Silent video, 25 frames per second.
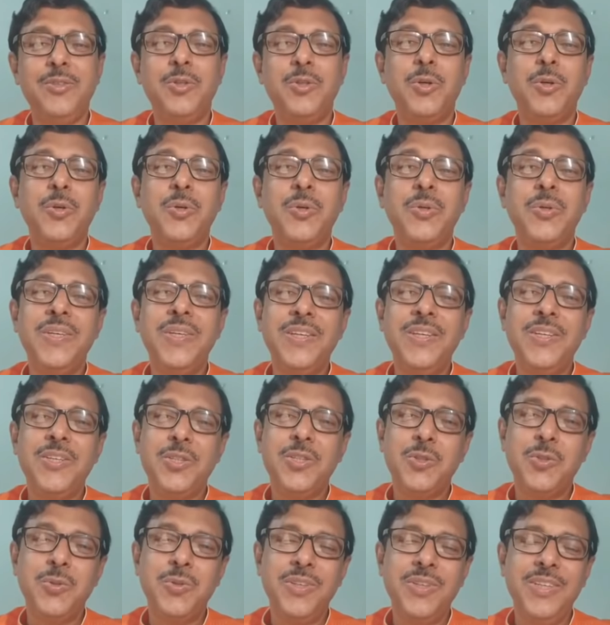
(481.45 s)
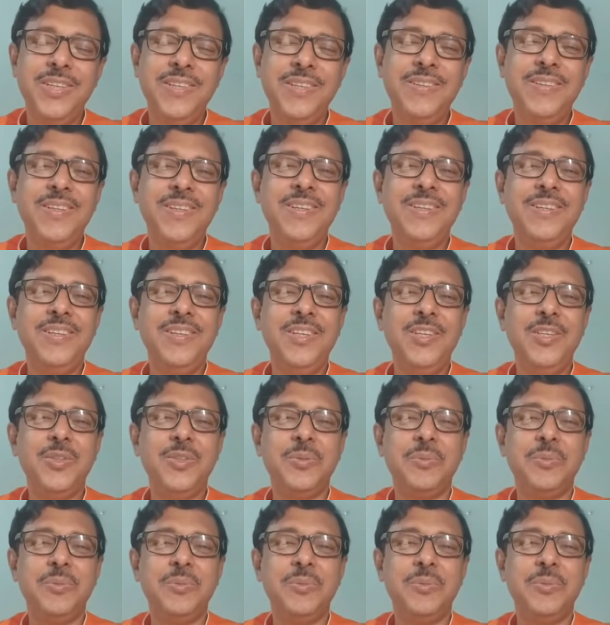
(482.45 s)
জগতের সঙ্গীতের নিয়ম